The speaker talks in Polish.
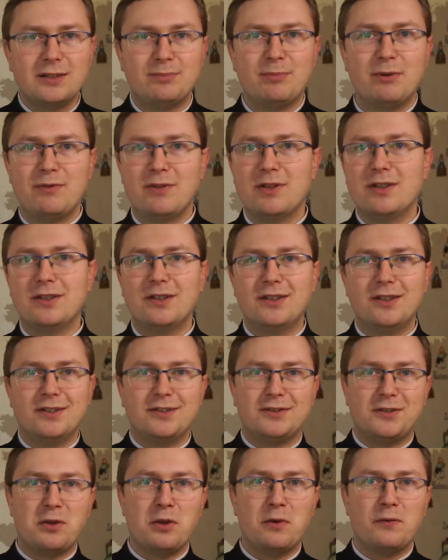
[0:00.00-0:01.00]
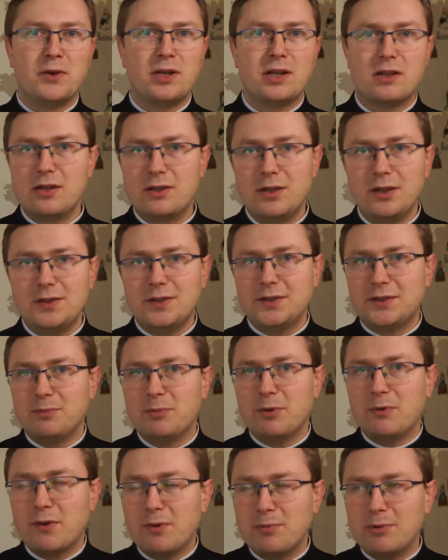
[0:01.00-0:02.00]
jest pewien zdrowy
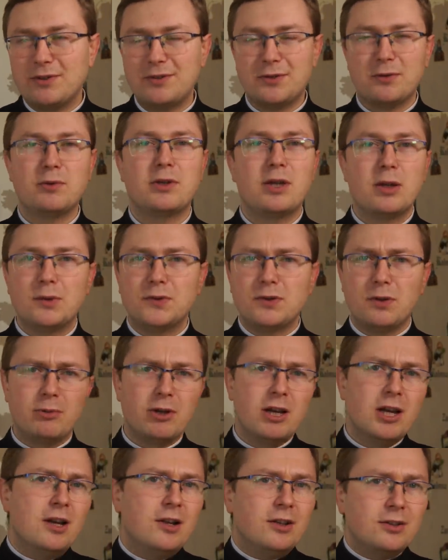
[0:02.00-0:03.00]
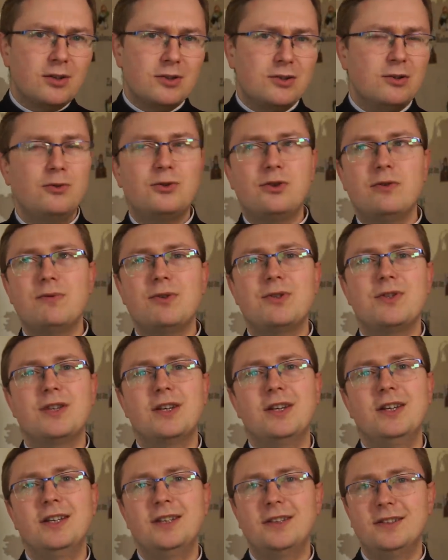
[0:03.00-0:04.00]
krytycyzm wobec drugiej osoby, to się
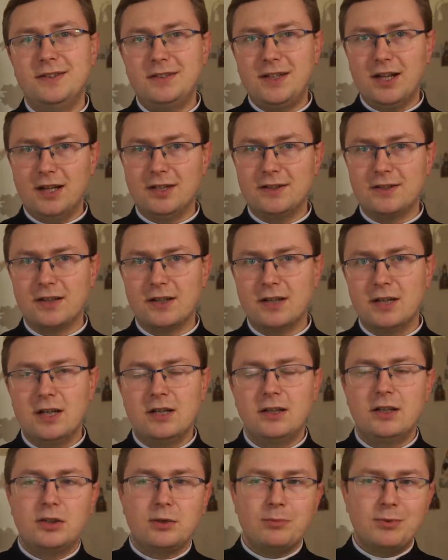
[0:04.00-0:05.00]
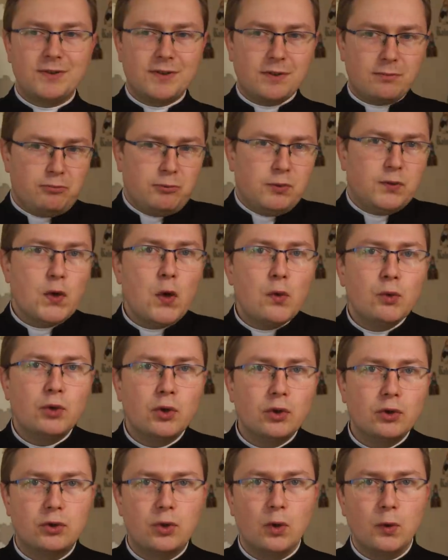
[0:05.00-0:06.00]
oczywiście zgadza. Natomiast są
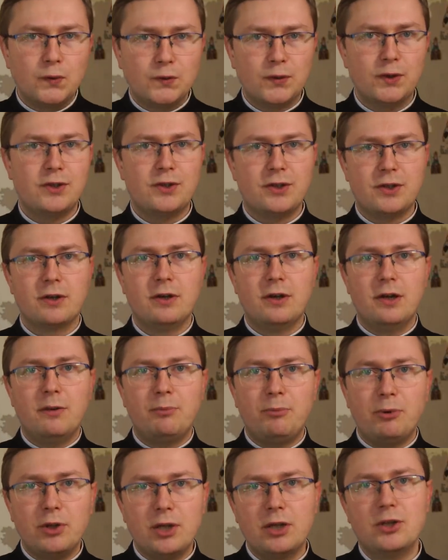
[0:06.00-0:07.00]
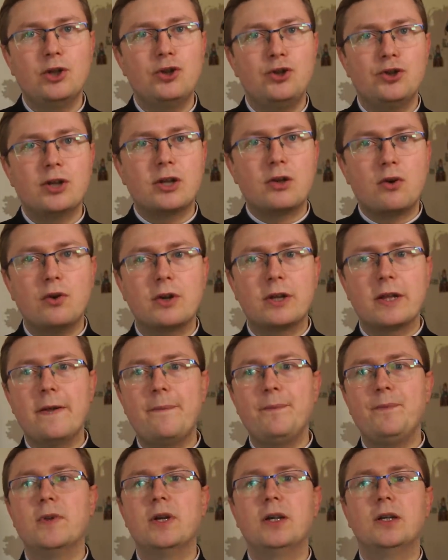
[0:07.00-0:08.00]
to dosyć pojedyncze,
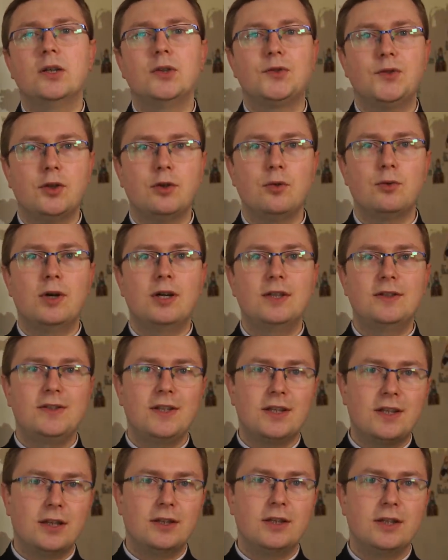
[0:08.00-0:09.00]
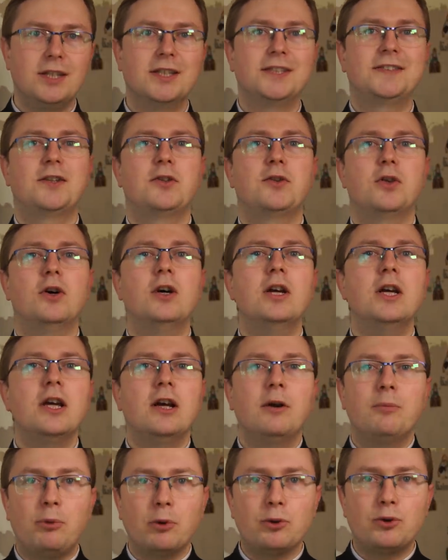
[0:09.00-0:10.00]
konkretne sytuacje, kiedy jest to
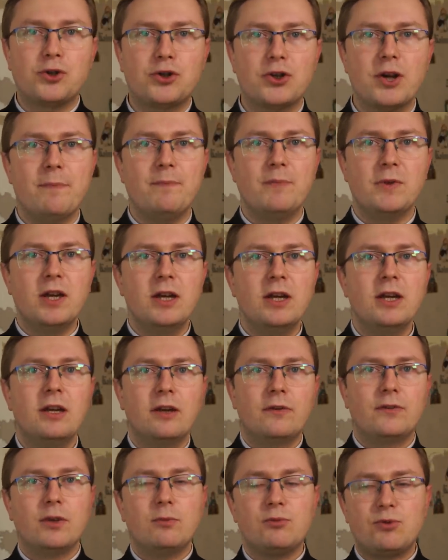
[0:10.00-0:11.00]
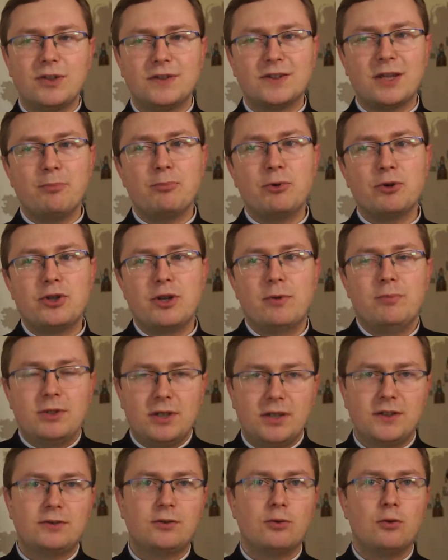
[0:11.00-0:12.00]
potrzebne. W tym wszystkim
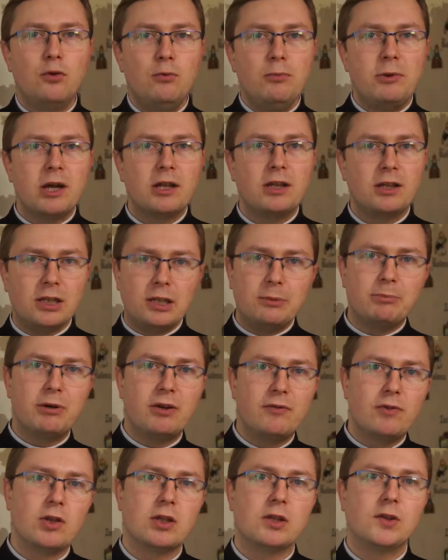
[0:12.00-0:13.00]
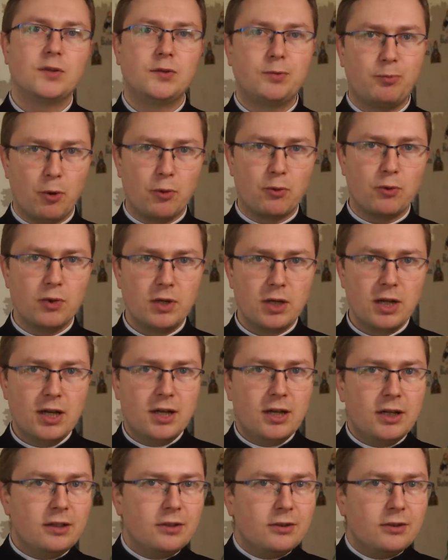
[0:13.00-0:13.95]
potrzebny jest umiar i pewien spokój.